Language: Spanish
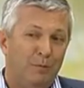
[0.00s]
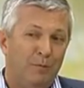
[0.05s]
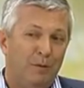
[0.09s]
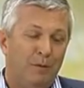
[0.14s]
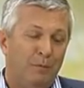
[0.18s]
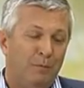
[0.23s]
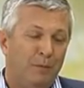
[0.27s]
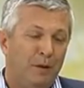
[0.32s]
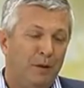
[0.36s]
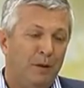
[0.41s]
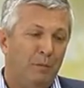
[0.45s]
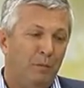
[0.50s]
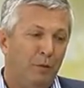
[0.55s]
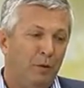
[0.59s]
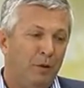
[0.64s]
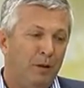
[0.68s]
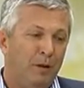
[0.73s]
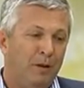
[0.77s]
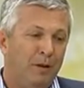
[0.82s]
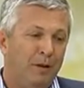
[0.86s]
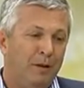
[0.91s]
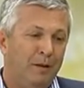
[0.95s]
venimos
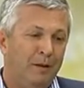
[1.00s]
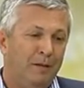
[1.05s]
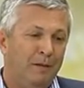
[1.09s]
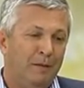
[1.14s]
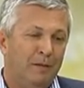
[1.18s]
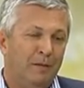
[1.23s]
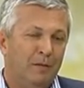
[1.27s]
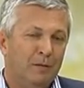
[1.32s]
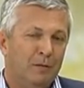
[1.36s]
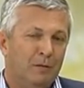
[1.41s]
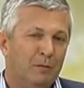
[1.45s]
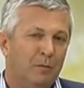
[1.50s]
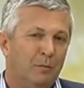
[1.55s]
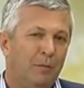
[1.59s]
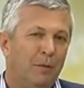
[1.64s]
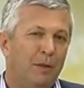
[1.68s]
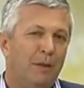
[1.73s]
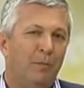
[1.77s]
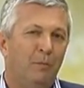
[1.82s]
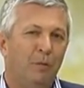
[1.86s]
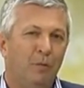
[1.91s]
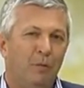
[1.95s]
de, nosotros
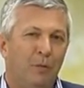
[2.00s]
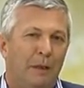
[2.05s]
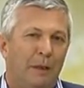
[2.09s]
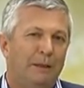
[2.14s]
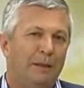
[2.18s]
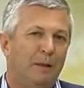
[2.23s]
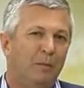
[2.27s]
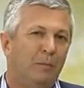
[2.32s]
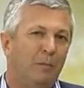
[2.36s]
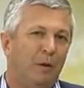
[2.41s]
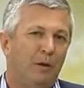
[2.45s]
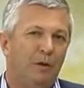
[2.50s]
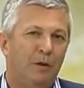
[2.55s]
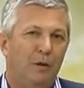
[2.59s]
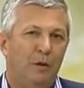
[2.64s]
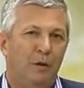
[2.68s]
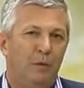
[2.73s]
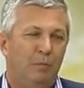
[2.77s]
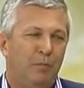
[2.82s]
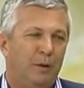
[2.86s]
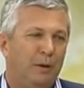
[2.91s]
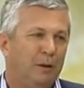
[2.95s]
veníamos de una etapa donde
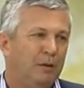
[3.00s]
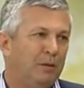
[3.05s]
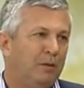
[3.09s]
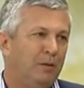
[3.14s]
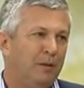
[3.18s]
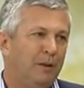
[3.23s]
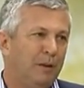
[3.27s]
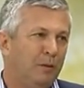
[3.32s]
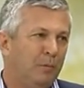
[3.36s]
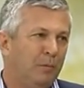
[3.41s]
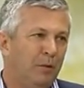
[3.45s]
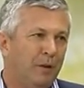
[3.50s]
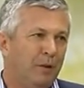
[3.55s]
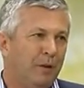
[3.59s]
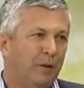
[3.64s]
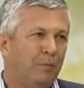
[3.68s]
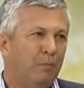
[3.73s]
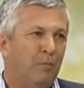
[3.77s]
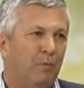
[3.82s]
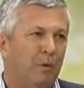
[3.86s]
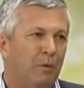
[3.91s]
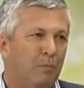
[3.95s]
los precios, digamos,
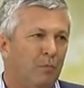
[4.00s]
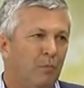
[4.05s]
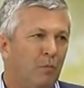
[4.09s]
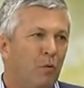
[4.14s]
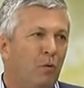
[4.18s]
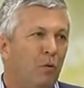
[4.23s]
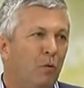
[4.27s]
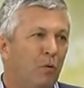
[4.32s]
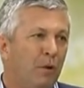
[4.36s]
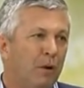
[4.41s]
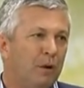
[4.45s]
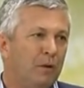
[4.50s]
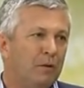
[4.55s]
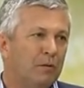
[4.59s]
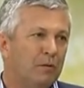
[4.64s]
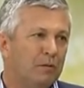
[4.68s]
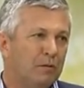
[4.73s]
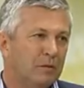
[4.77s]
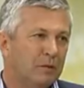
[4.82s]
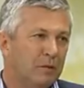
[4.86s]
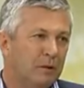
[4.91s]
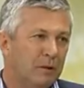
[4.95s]
eran muy
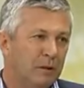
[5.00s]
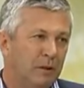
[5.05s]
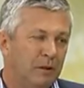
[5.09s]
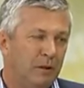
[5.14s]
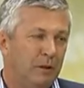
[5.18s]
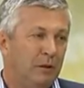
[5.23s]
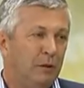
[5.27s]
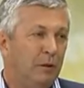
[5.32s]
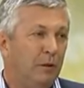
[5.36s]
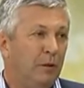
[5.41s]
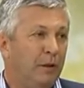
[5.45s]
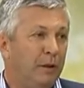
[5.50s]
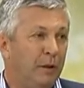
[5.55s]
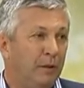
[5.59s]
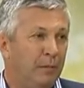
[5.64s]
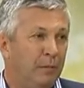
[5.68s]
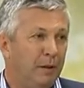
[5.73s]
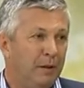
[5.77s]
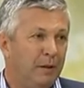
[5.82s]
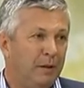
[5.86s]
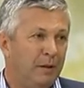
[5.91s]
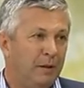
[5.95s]
buenos.
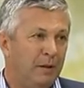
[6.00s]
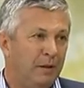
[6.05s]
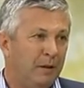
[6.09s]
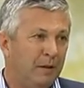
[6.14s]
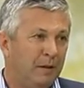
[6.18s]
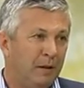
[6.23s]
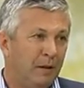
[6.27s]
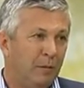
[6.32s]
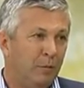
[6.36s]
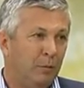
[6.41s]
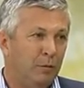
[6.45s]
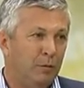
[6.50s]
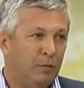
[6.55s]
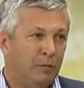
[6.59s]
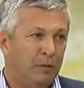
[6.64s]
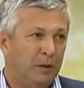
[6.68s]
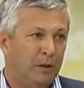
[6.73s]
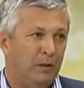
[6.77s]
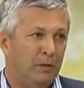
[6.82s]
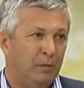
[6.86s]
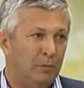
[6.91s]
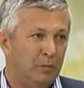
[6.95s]
Históricamente estábamos en un mm.
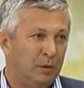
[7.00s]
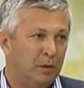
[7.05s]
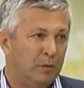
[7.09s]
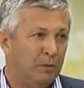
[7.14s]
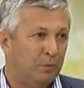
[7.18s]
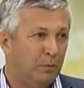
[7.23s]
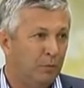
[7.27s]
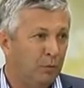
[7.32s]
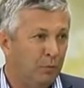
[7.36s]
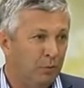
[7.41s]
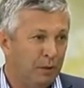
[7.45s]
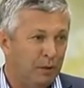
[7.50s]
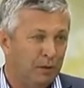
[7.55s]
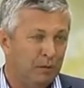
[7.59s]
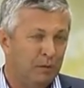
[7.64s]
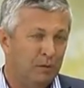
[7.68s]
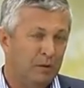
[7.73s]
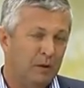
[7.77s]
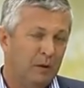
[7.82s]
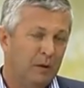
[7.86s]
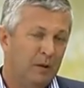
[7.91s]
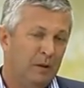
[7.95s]
ciclo de precios muy bueno
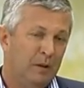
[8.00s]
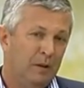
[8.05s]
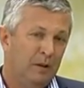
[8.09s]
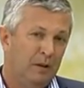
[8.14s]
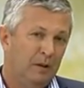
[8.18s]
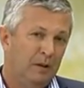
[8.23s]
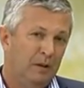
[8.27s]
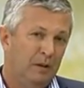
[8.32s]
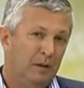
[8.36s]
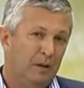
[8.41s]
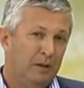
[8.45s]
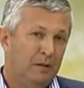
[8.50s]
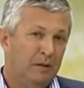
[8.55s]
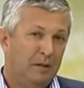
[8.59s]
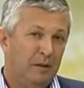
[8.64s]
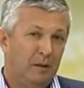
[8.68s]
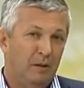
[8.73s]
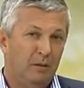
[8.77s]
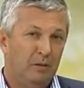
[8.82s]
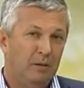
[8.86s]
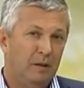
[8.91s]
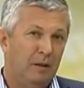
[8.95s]
y hace
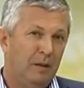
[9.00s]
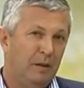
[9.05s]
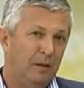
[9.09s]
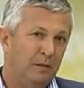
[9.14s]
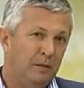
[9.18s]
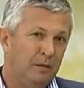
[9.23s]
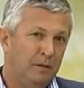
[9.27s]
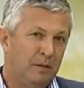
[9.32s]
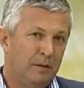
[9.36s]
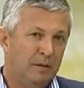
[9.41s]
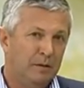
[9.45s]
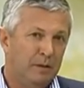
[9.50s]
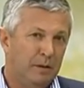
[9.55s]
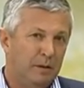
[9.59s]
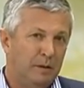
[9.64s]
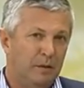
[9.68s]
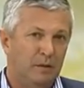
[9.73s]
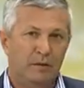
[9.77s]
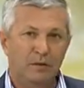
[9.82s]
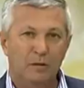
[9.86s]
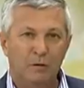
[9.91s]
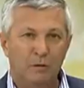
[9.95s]
dos años, tres
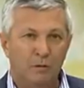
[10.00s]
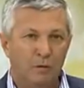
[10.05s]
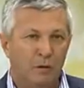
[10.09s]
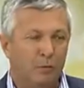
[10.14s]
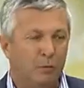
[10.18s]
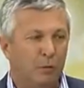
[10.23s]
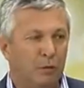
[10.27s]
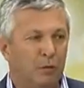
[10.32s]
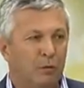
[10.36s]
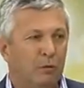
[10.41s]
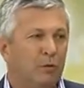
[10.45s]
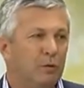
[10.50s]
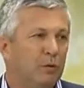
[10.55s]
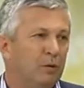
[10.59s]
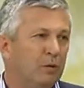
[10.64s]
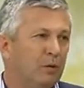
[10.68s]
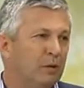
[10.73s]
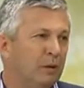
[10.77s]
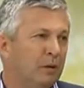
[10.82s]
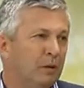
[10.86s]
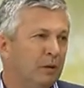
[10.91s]
años, según los productos,